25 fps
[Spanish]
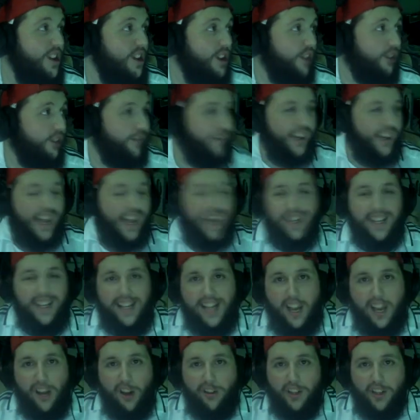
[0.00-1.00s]
Felaini!
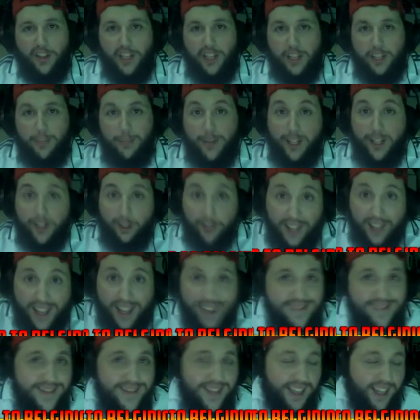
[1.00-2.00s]
Ahí lo tenéis. Para toda la
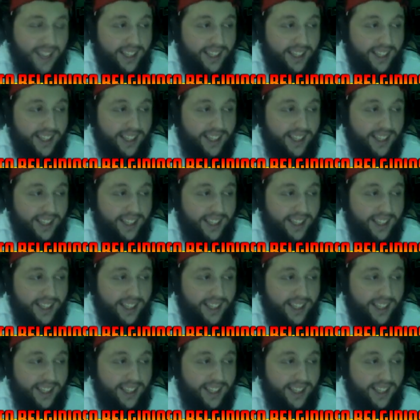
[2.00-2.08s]
gente que le